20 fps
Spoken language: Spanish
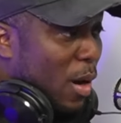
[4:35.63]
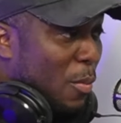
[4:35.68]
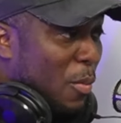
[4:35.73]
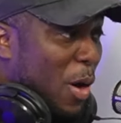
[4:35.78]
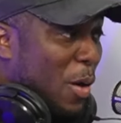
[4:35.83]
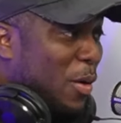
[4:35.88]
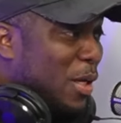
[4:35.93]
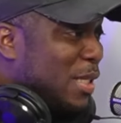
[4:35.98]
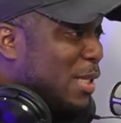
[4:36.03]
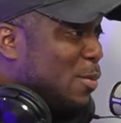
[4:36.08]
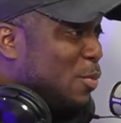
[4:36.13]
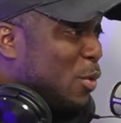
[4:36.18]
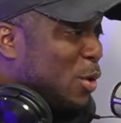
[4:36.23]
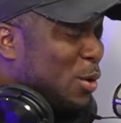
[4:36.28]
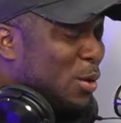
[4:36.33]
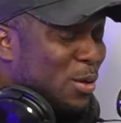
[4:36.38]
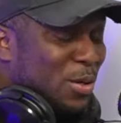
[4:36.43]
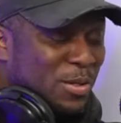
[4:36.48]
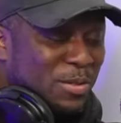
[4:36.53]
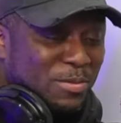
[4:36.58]
vamos a ver si
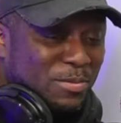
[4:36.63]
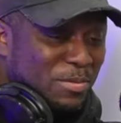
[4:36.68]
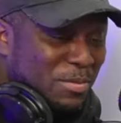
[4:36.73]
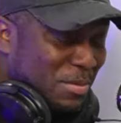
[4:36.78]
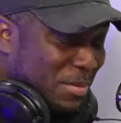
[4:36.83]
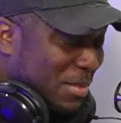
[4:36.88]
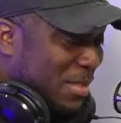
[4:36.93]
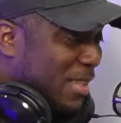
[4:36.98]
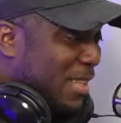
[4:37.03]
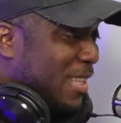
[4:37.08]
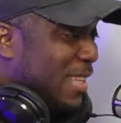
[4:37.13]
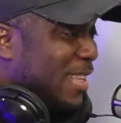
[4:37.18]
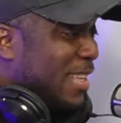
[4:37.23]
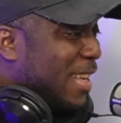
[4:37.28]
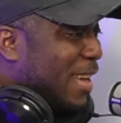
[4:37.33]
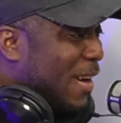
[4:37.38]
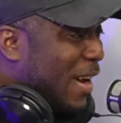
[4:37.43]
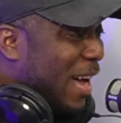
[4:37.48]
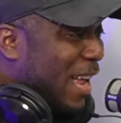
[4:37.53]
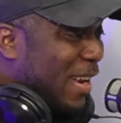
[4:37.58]
puedo
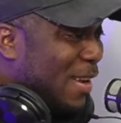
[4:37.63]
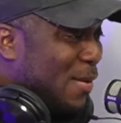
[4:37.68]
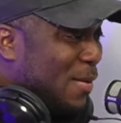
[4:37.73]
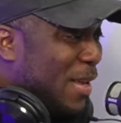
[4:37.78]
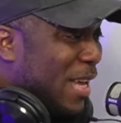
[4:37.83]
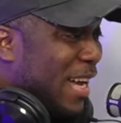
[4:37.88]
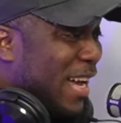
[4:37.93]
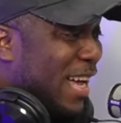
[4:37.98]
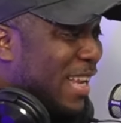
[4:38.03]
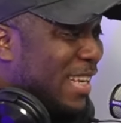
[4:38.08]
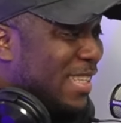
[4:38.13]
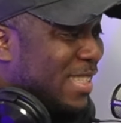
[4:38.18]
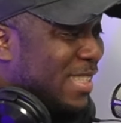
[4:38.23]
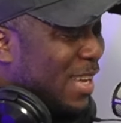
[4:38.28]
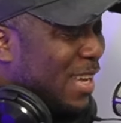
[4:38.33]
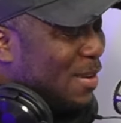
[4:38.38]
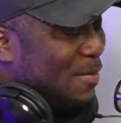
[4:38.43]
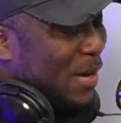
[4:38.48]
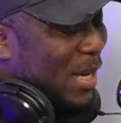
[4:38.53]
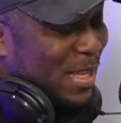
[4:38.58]
llegarle bien al
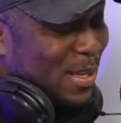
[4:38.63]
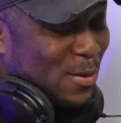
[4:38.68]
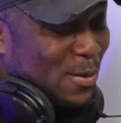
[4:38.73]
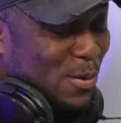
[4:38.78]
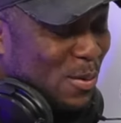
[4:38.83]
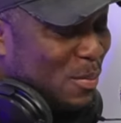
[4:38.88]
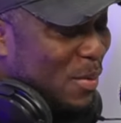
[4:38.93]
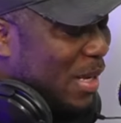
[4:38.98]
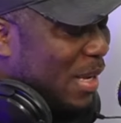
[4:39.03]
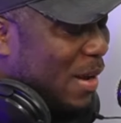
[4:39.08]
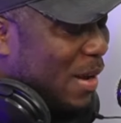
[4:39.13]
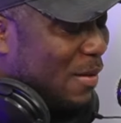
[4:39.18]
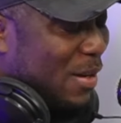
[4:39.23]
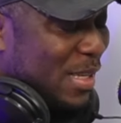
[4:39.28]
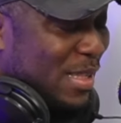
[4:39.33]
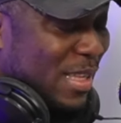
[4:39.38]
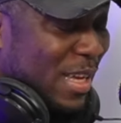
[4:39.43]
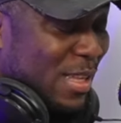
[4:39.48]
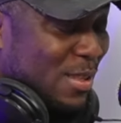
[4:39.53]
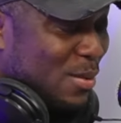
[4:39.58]
tema y disculpen que
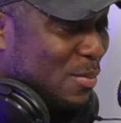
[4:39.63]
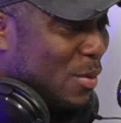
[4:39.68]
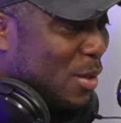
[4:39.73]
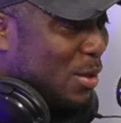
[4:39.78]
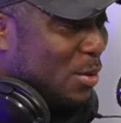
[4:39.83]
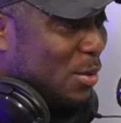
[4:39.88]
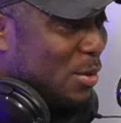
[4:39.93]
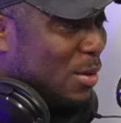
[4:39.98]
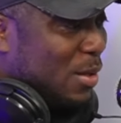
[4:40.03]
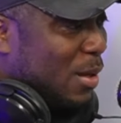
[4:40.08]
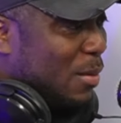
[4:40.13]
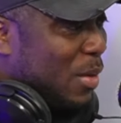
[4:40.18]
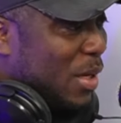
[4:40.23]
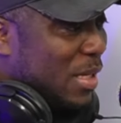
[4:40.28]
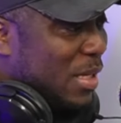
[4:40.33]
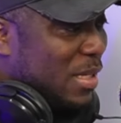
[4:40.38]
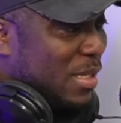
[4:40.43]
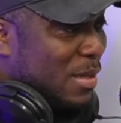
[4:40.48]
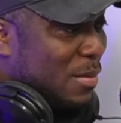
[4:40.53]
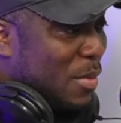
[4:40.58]
hable tanto, pero estos
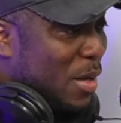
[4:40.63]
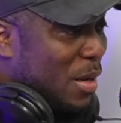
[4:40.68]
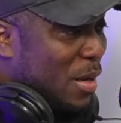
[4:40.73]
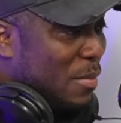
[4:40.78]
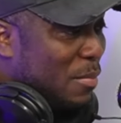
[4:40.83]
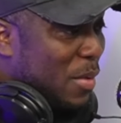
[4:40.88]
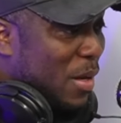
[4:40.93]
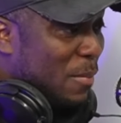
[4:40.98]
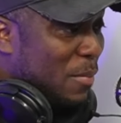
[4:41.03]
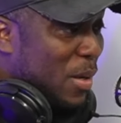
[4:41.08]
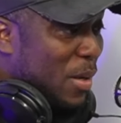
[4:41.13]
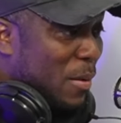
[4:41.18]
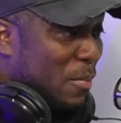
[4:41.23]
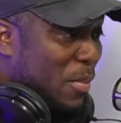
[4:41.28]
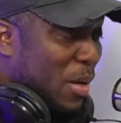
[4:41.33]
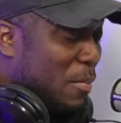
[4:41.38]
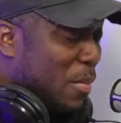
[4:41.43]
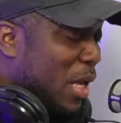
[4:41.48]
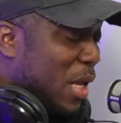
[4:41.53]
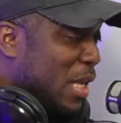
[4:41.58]
temas sí me,
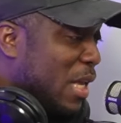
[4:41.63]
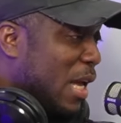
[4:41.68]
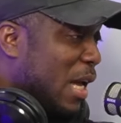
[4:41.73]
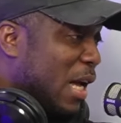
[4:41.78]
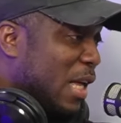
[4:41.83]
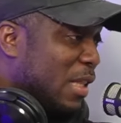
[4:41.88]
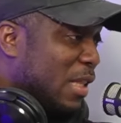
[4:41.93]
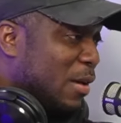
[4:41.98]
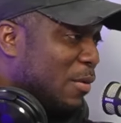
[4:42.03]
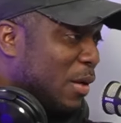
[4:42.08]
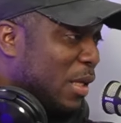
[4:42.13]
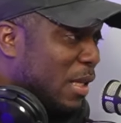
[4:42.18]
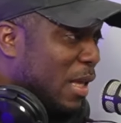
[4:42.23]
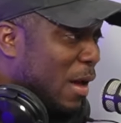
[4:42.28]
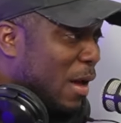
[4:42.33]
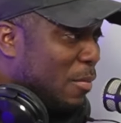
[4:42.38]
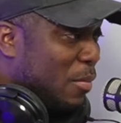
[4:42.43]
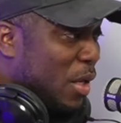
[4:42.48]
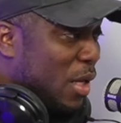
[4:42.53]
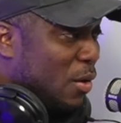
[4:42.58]
me llegan de
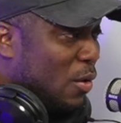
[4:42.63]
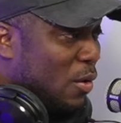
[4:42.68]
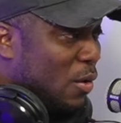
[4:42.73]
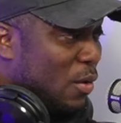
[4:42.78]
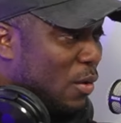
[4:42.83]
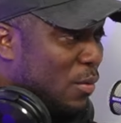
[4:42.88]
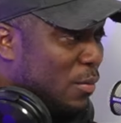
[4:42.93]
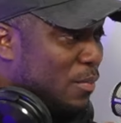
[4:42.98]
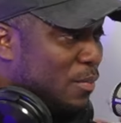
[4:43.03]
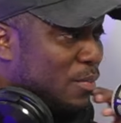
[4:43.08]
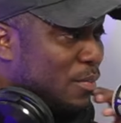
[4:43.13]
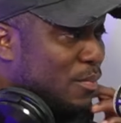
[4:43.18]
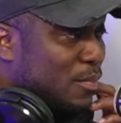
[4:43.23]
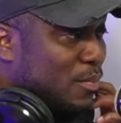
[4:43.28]
verdad a mí, loco.